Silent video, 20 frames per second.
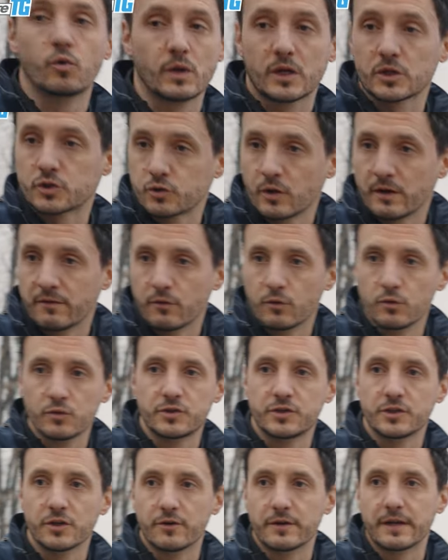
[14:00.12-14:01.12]
una sua
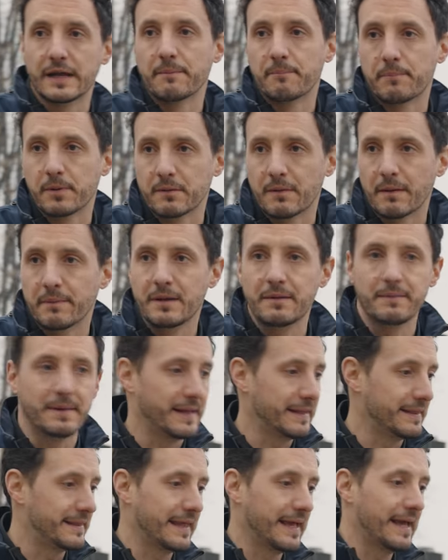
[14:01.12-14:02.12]
evoluzione,
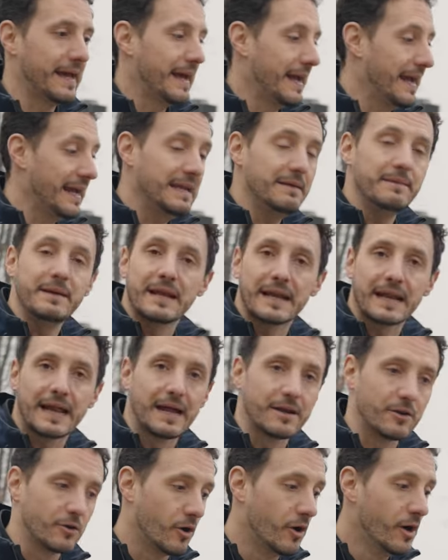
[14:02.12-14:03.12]
probabilmente
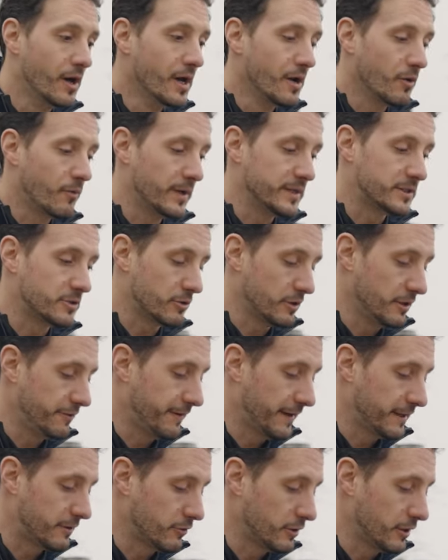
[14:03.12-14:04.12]
elimineranno questo
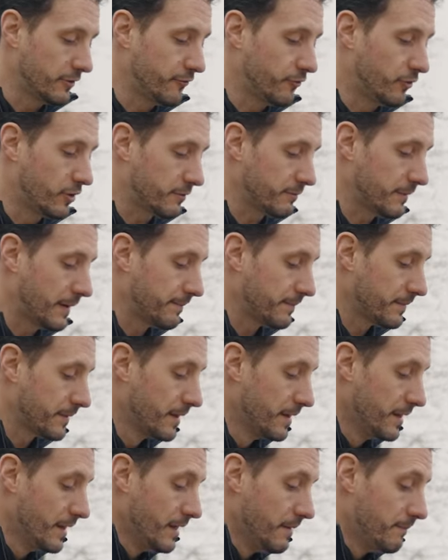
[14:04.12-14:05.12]
difetto di forma.
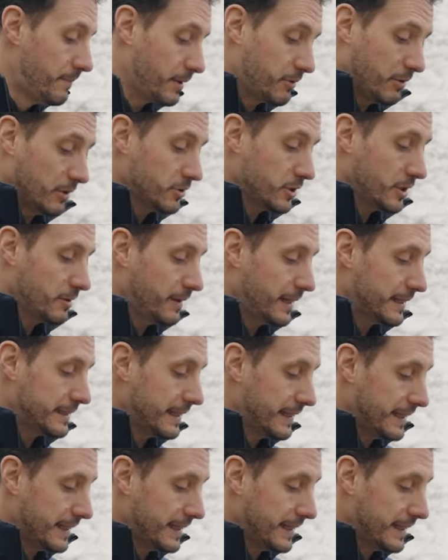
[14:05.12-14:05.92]
Per quanto riguarda